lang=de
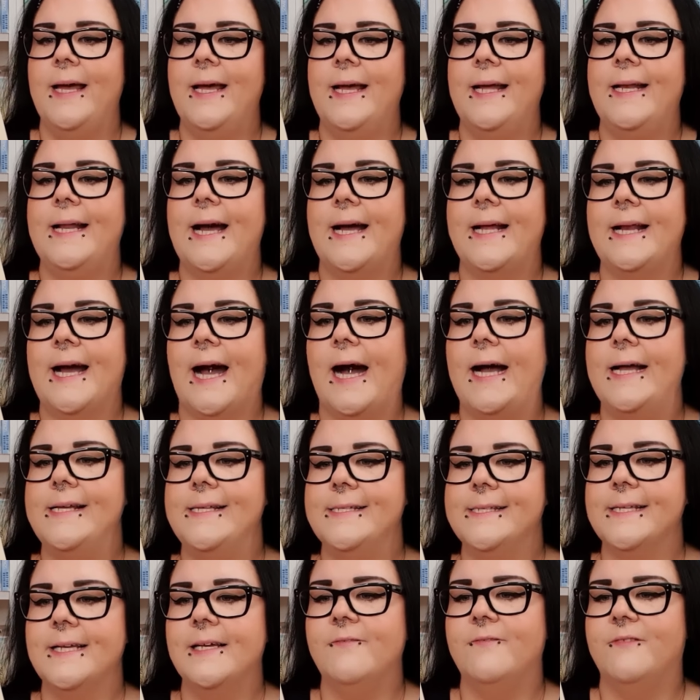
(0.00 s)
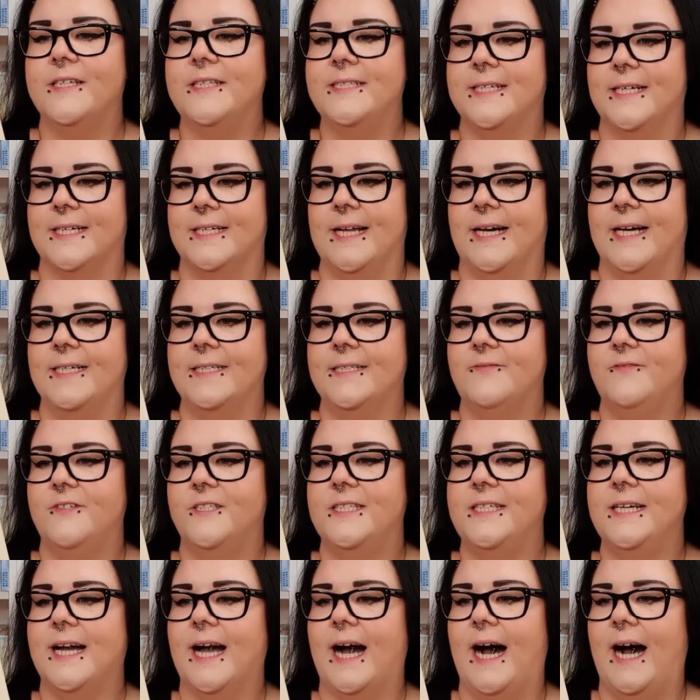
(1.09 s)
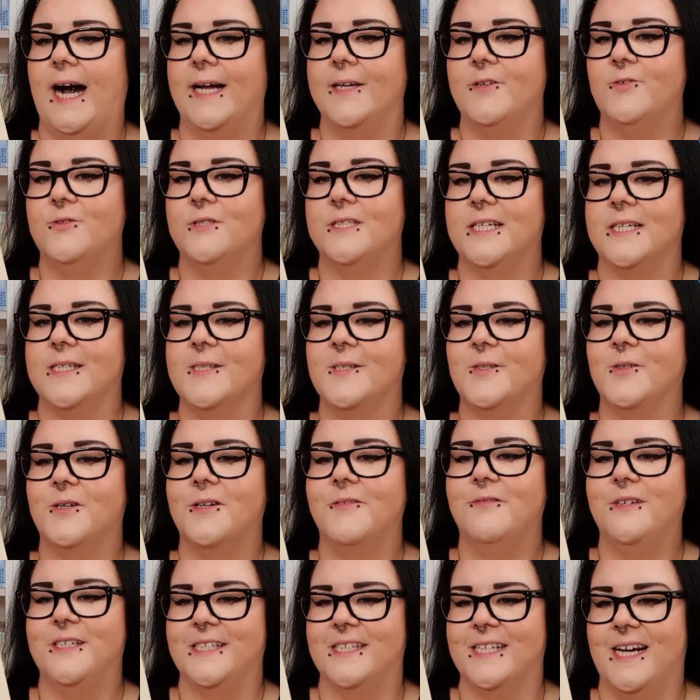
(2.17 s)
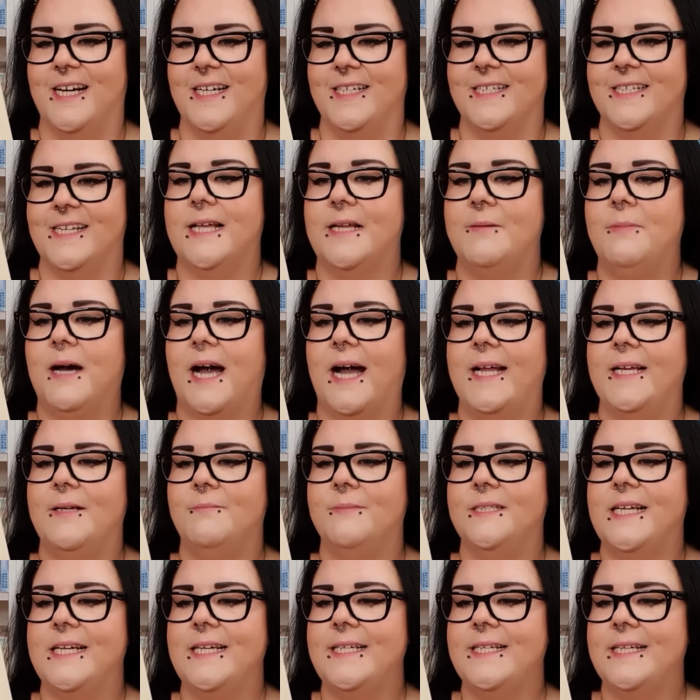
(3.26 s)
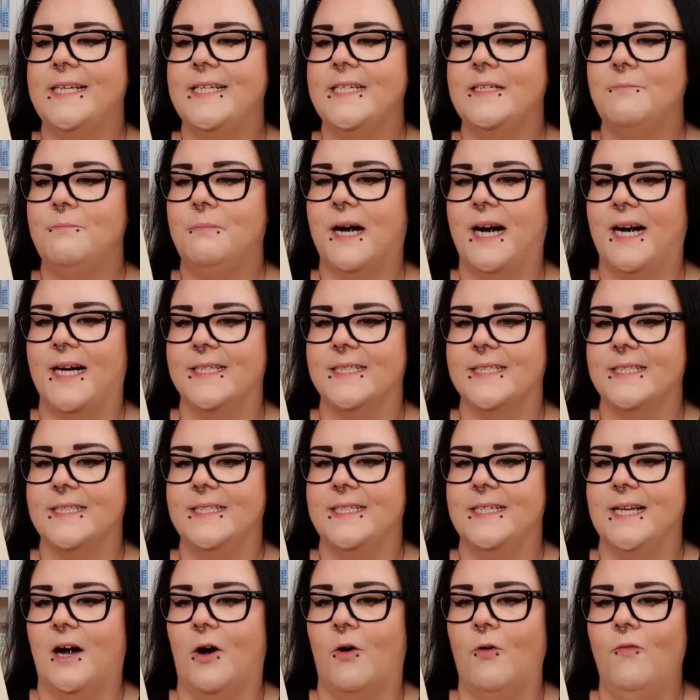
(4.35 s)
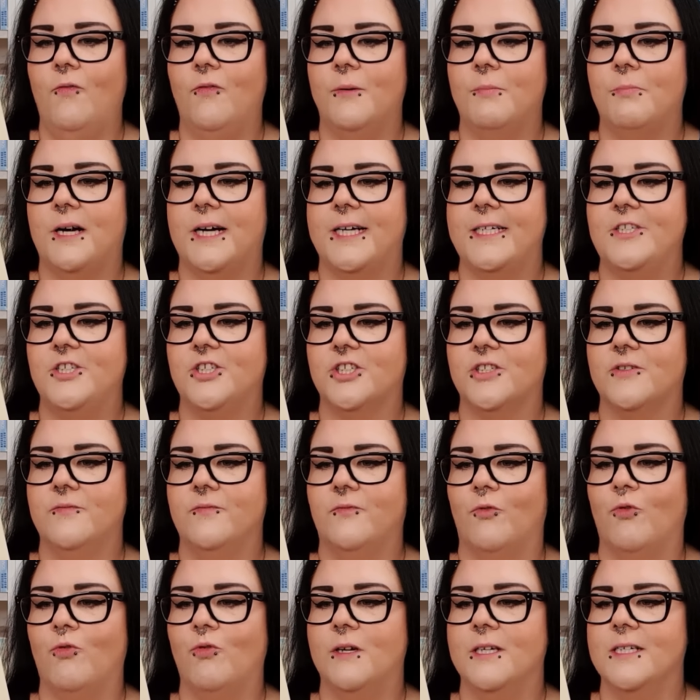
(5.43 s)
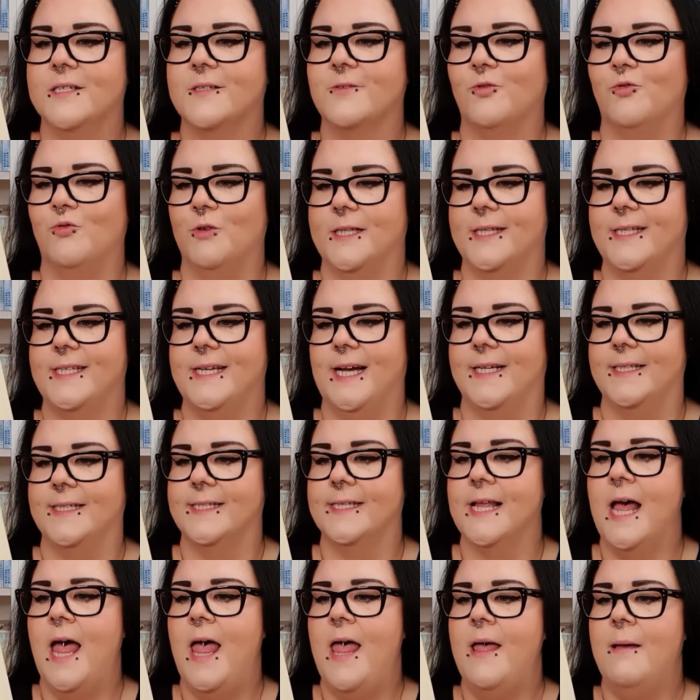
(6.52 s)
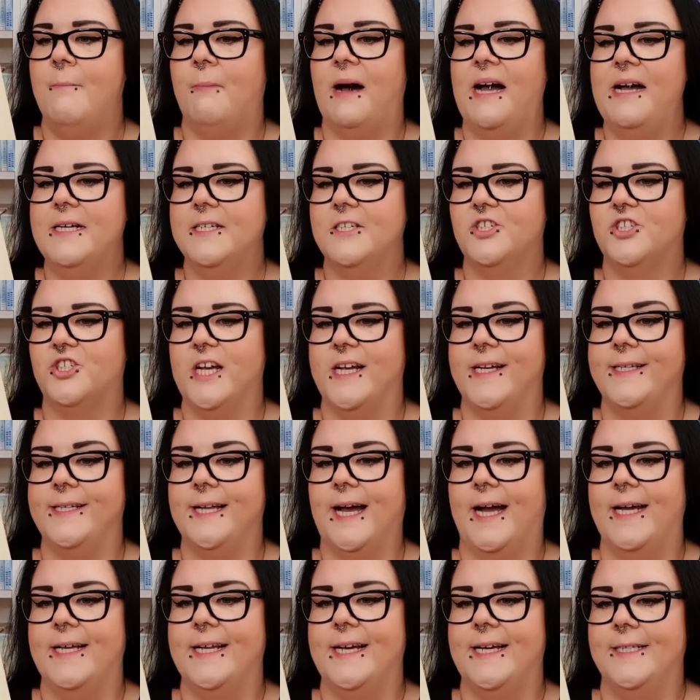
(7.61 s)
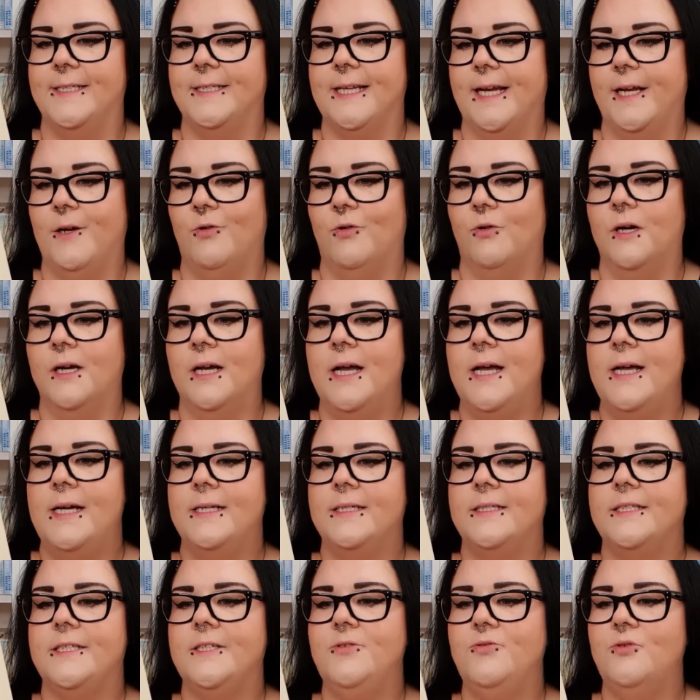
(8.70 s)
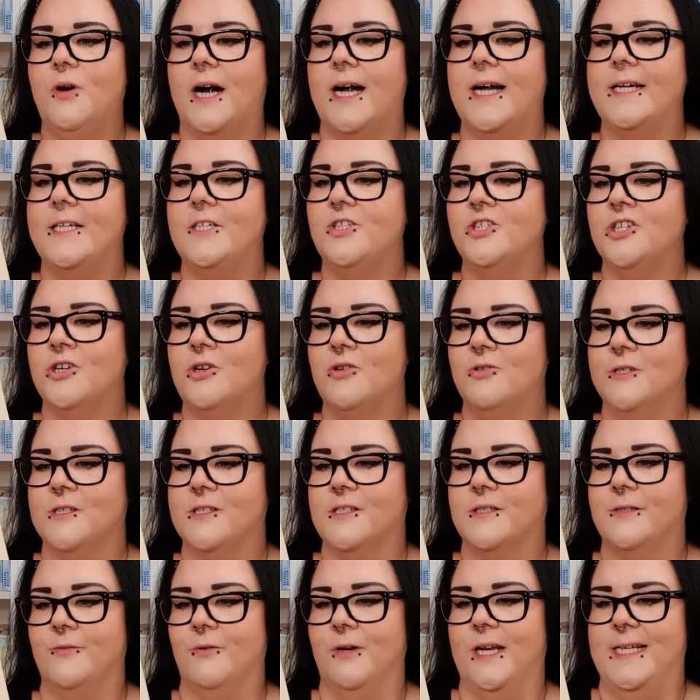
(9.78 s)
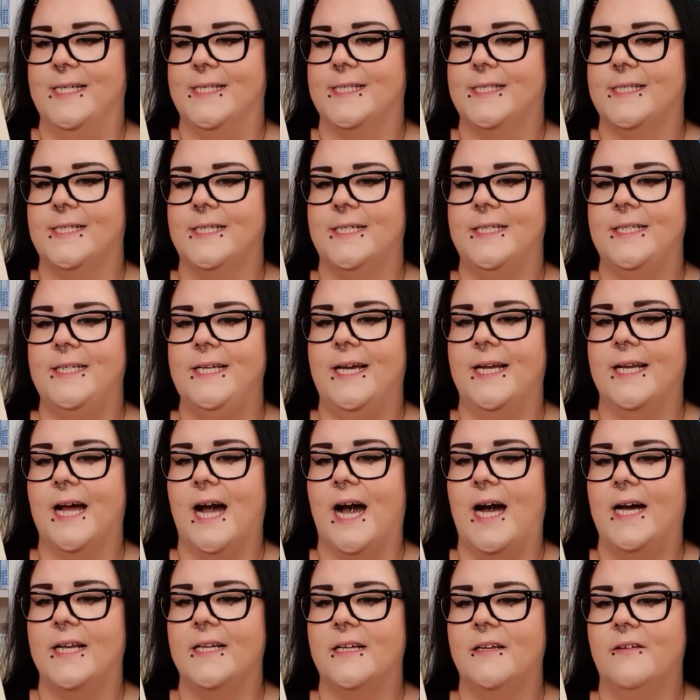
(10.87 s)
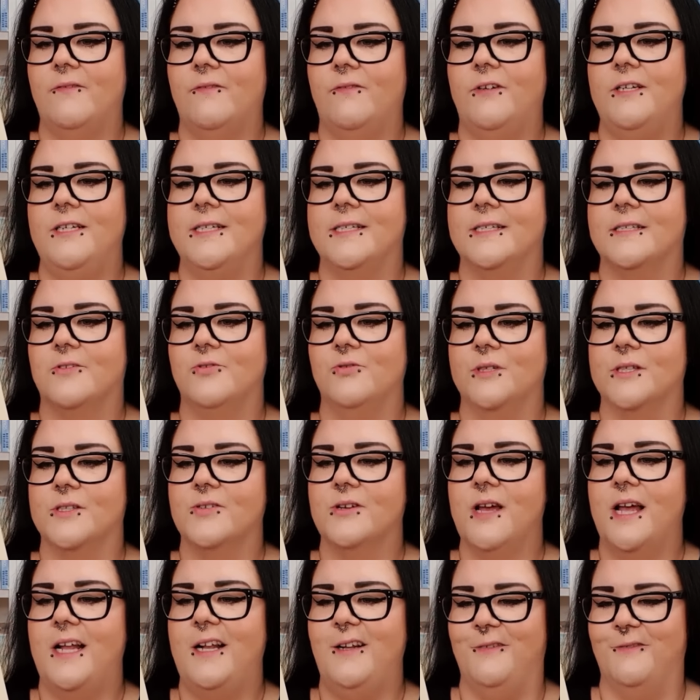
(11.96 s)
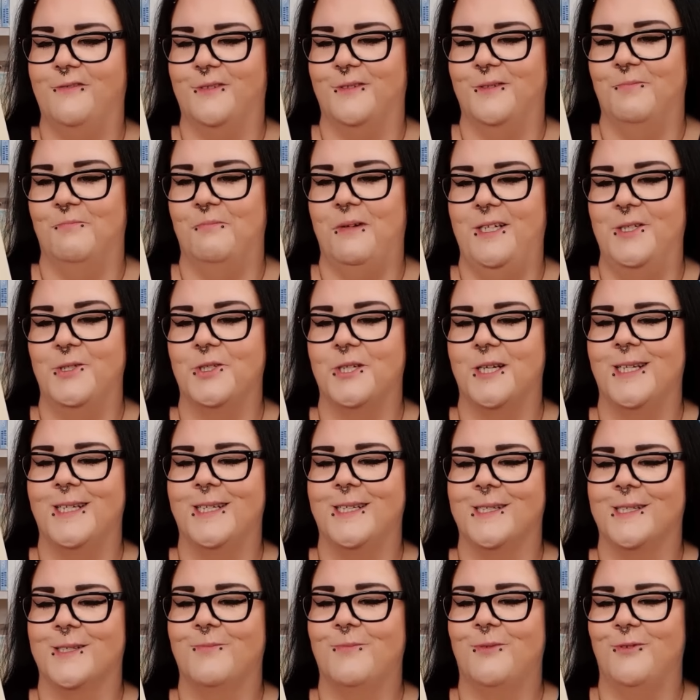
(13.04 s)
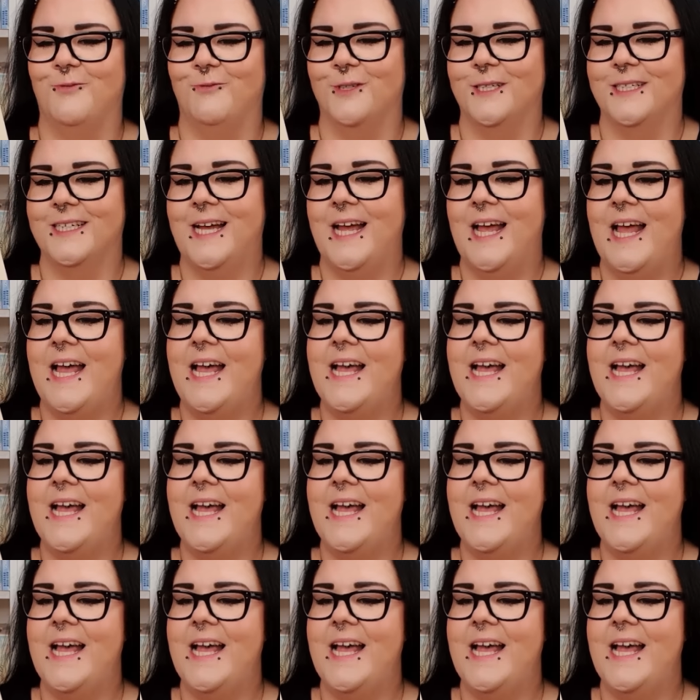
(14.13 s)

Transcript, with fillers: In einer eisigen Winternacht wird ihre Ahnung dann zur Gewissheit, denn bei einem nächtlichen Bad in den aufgepeitschten Wogen des Ozeans macht Jane eine Entdeckung, die nur einen Schluss zulässt. In ihren Adern fließt nur zur Hälfte menschliches Blut.